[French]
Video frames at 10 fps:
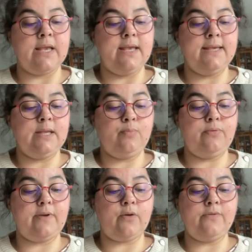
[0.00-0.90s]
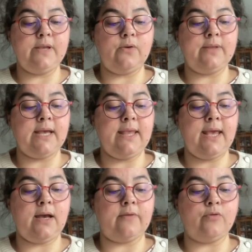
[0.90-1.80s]
et qu'il pouvait revenir en
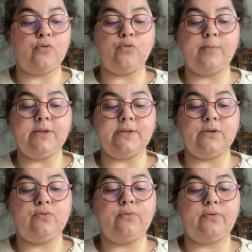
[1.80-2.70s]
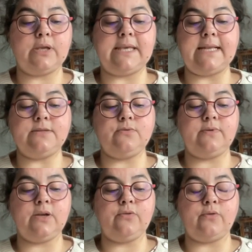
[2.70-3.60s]
arrière avant de tomber dans les gouffres qui allaient
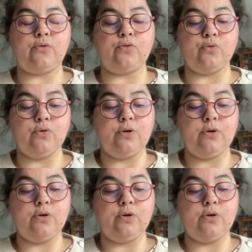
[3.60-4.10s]
s'ouvrir devant eux